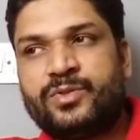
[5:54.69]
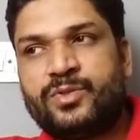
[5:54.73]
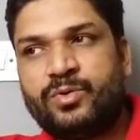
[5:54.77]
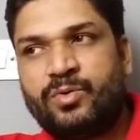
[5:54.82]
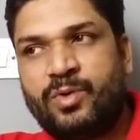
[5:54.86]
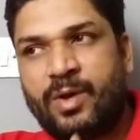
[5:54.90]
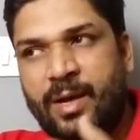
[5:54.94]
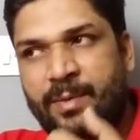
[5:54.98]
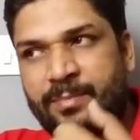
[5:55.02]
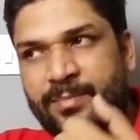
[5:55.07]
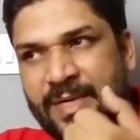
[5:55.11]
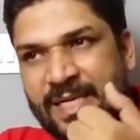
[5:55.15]

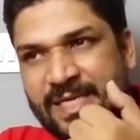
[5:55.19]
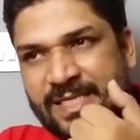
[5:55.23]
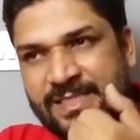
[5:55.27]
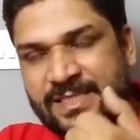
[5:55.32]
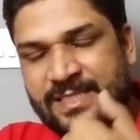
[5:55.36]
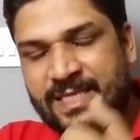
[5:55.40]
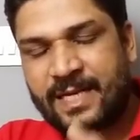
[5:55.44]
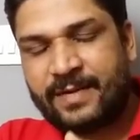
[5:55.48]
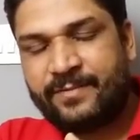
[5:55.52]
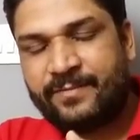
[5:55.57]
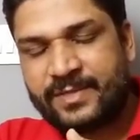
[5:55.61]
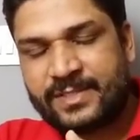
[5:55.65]
जो आपका
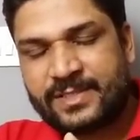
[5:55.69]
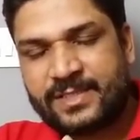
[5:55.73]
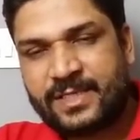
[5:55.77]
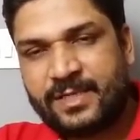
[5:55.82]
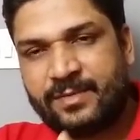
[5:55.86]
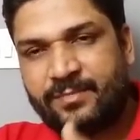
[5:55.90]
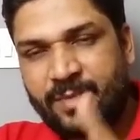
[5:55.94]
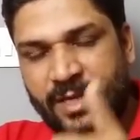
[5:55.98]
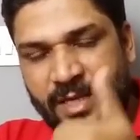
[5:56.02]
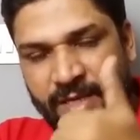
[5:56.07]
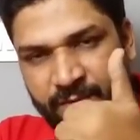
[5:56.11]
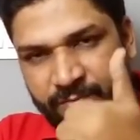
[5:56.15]
सेल्फ
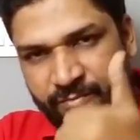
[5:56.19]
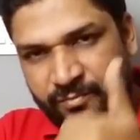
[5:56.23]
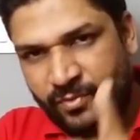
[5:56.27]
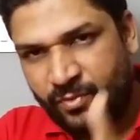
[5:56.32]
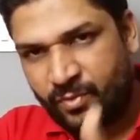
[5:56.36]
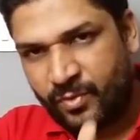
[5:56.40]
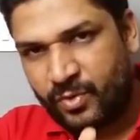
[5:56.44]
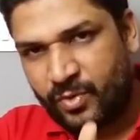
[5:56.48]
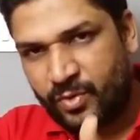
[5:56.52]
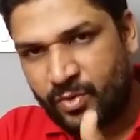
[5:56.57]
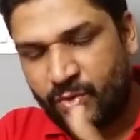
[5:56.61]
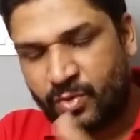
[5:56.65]
इस्टीम है
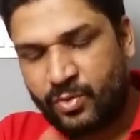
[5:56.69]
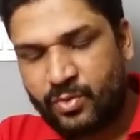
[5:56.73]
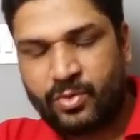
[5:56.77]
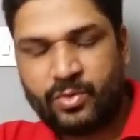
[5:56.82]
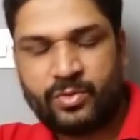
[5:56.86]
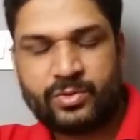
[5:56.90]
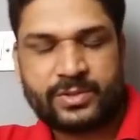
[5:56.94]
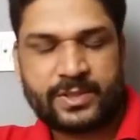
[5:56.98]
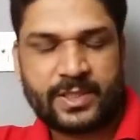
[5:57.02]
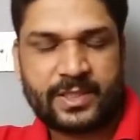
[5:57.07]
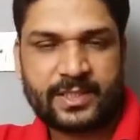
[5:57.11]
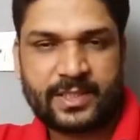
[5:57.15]
वो लो
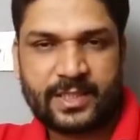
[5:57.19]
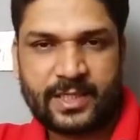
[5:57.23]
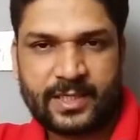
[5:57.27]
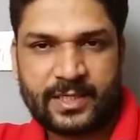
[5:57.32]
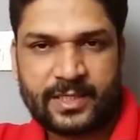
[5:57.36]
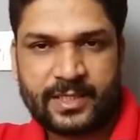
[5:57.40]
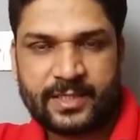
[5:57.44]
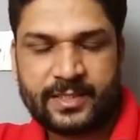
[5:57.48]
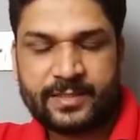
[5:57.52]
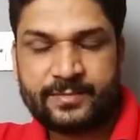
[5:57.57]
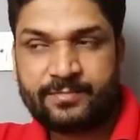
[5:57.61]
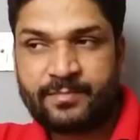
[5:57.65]
हो सकता
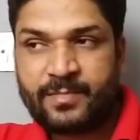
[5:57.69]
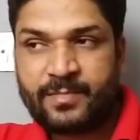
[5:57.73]
है